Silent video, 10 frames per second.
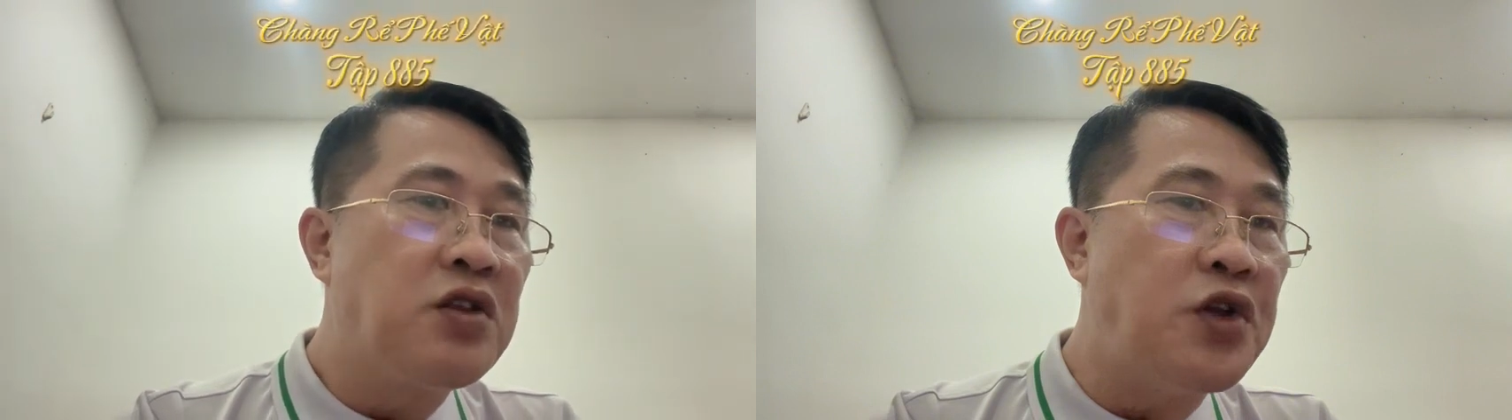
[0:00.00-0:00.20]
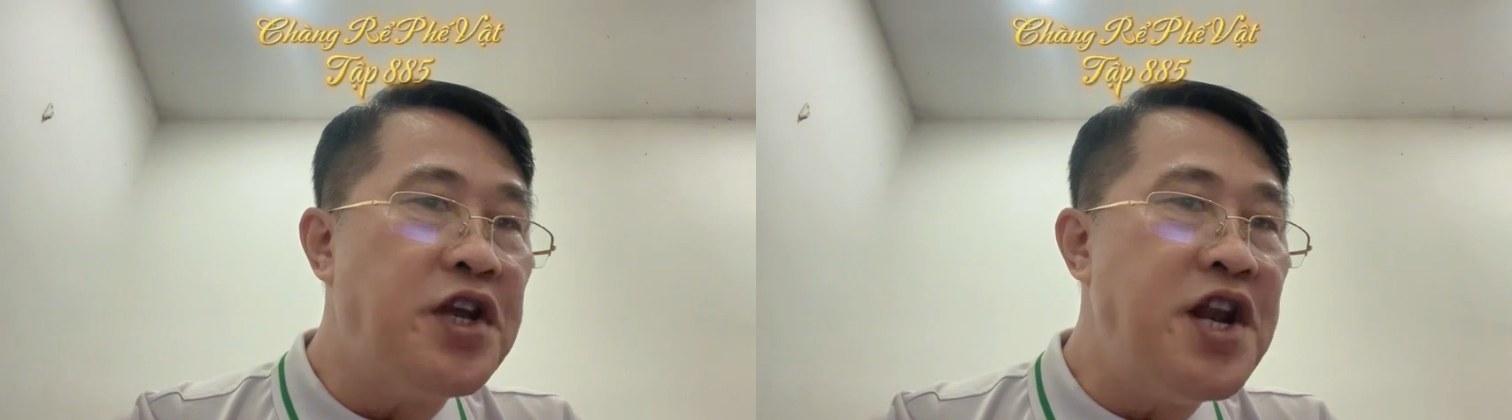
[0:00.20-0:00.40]

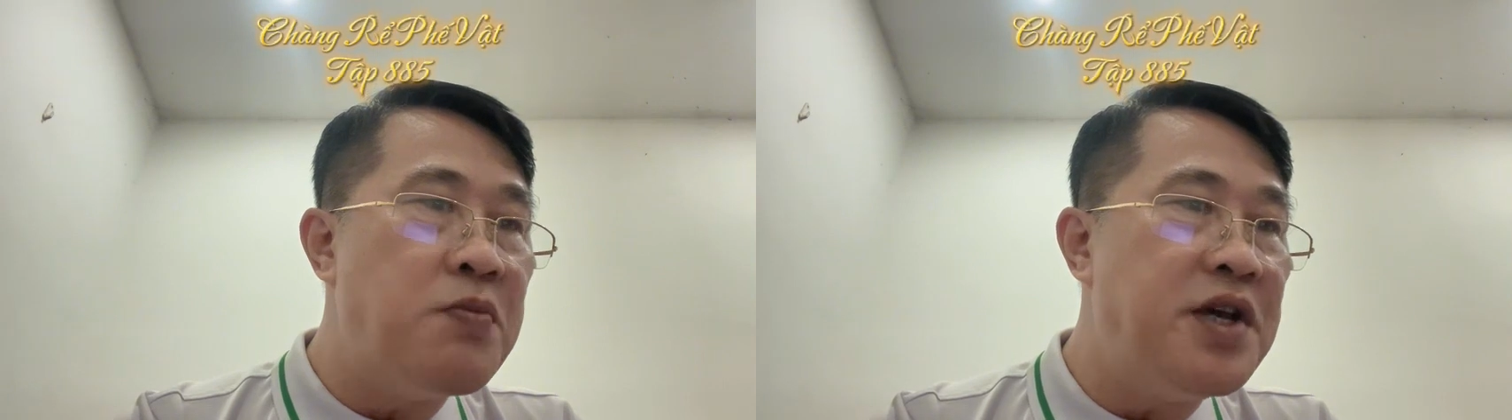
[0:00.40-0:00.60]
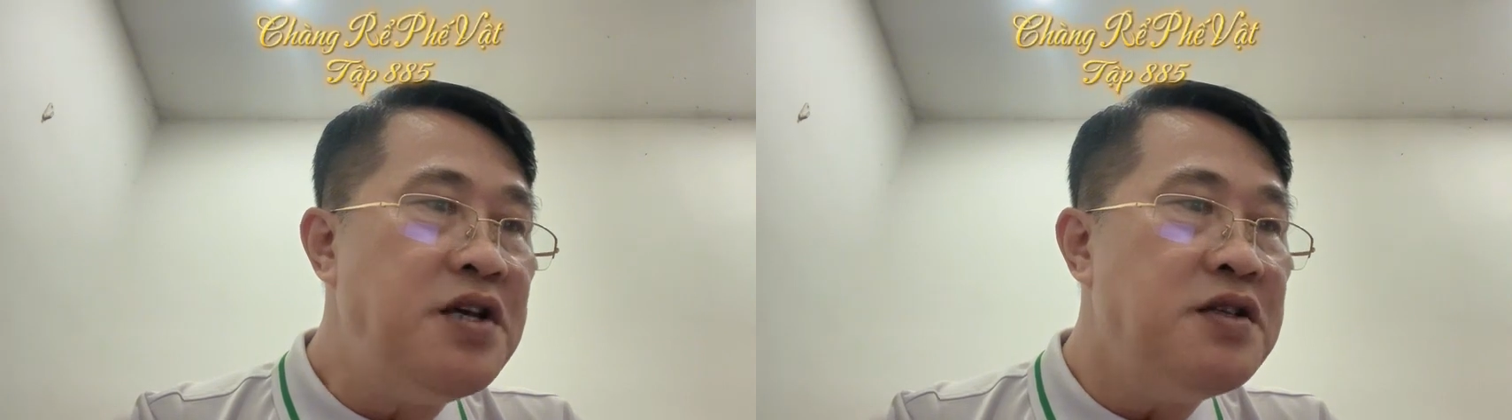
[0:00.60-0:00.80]
tôi chỉ
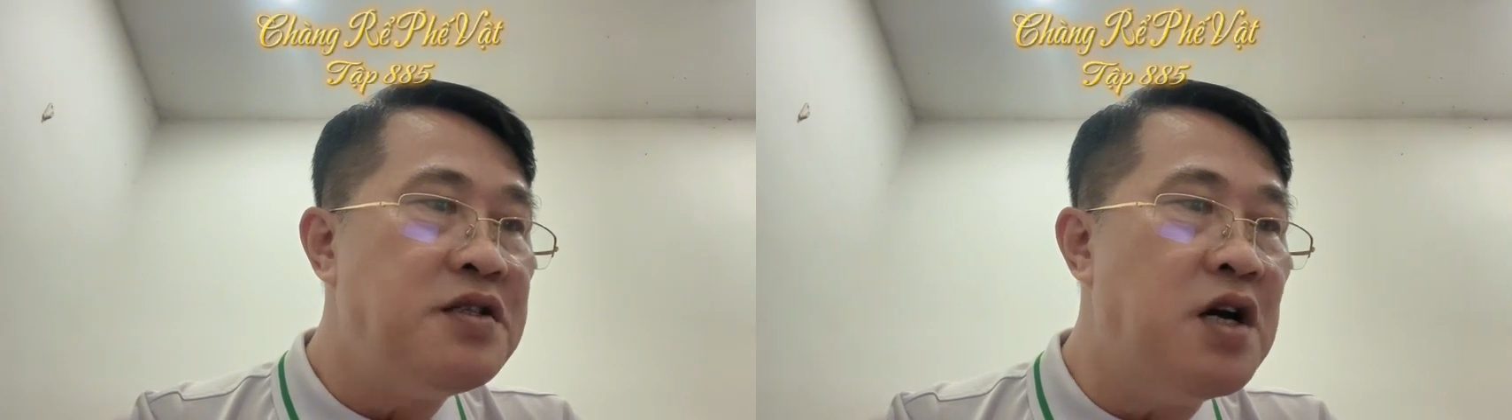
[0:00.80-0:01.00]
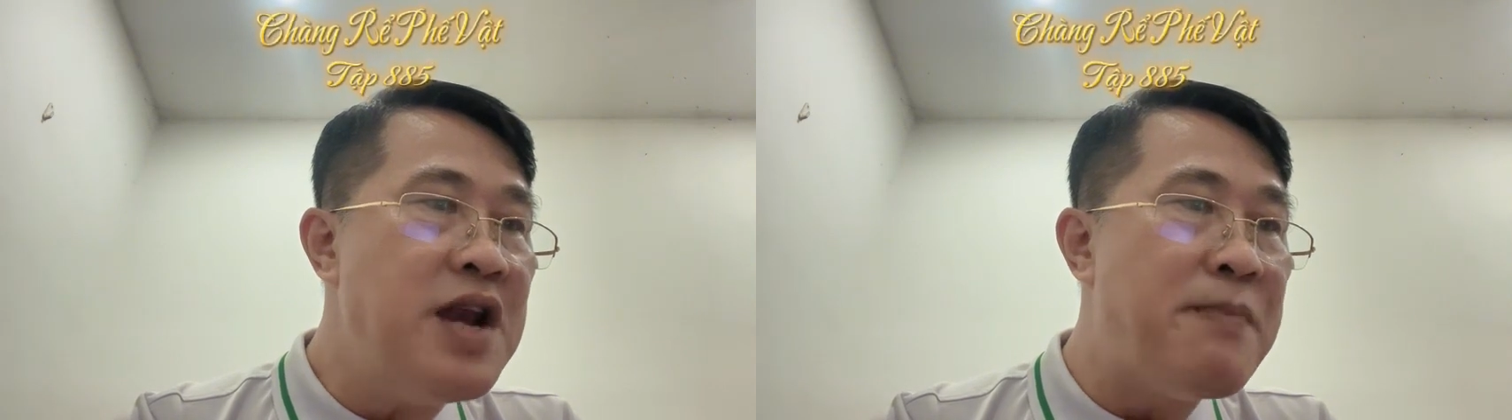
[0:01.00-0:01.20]
đồng ý
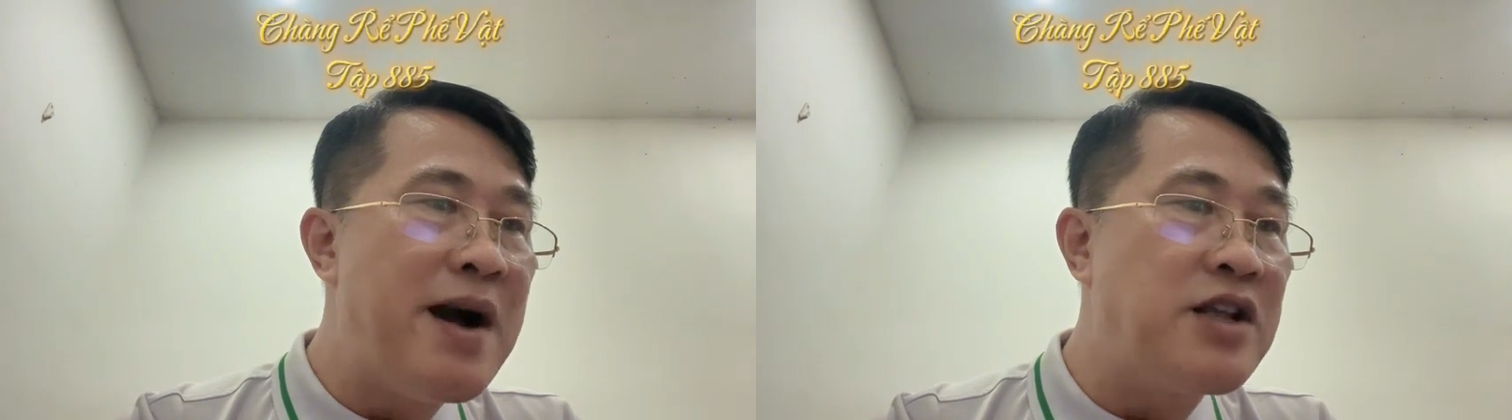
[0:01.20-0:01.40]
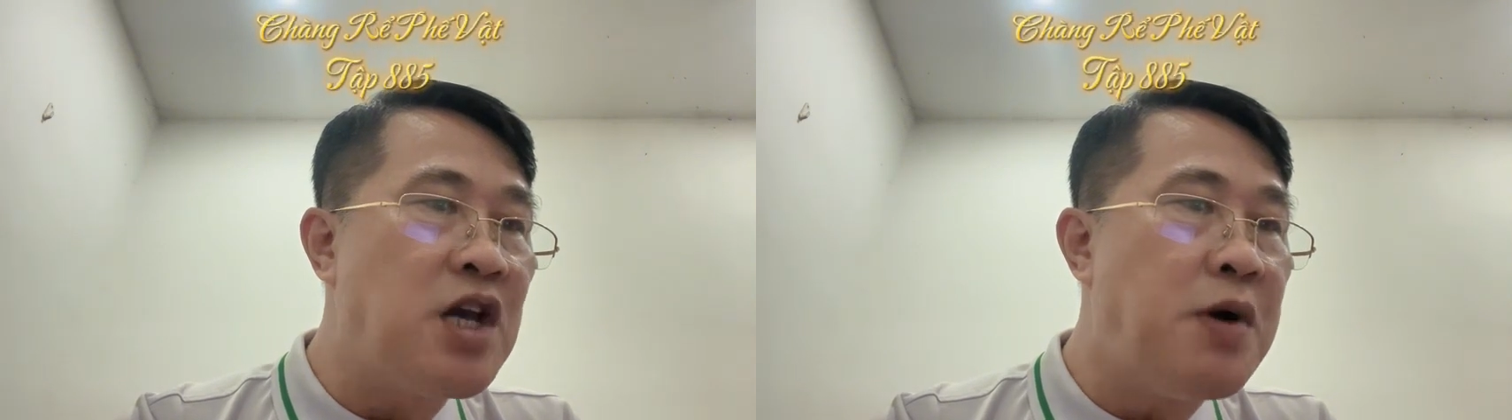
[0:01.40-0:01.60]
giữ lại
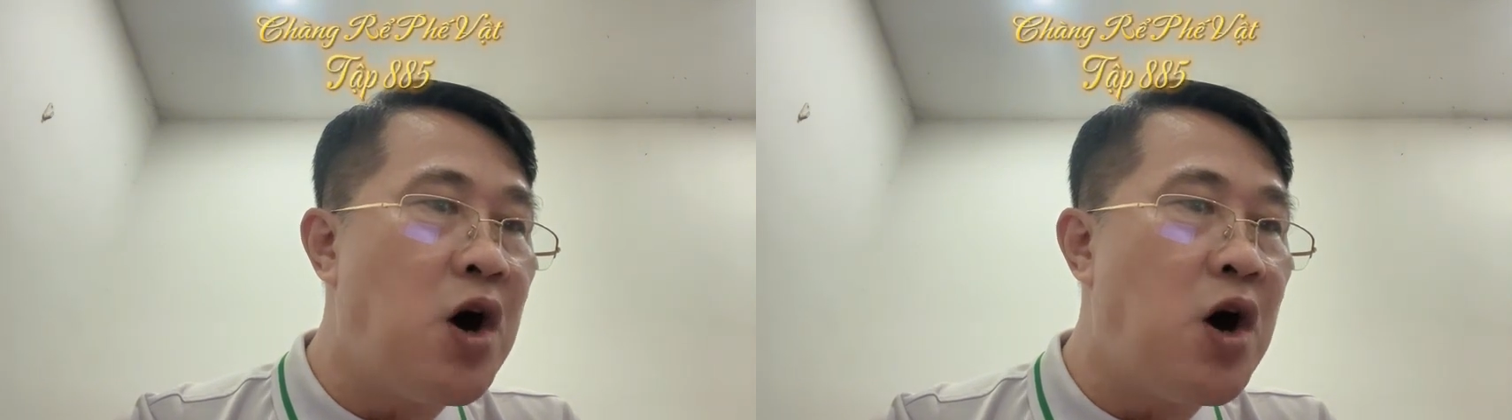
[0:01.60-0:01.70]
mạng cho